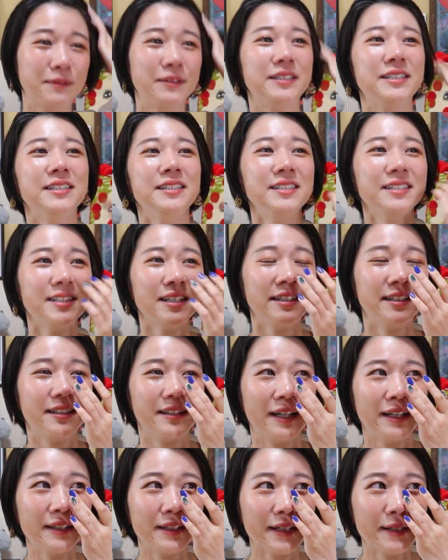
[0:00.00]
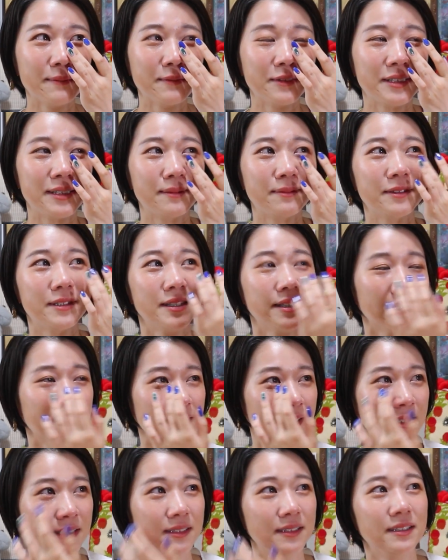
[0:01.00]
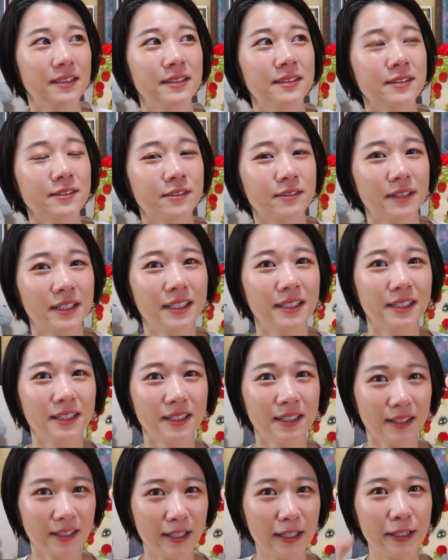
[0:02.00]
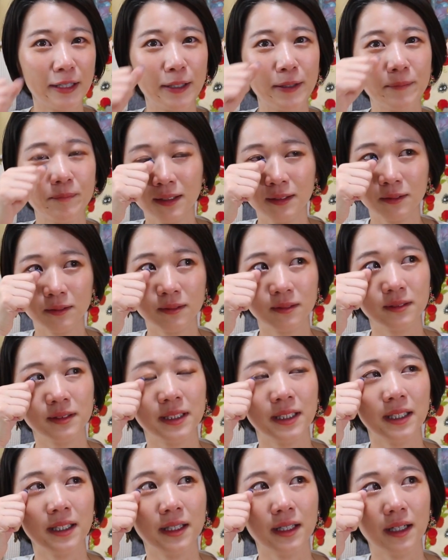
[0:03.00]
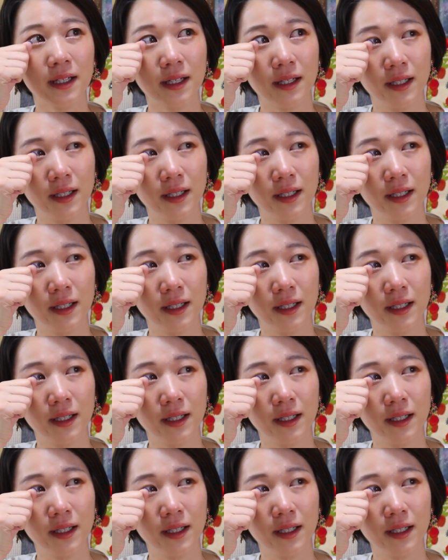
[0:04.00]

もう人生で何回もジブリ作品に救われてきて特に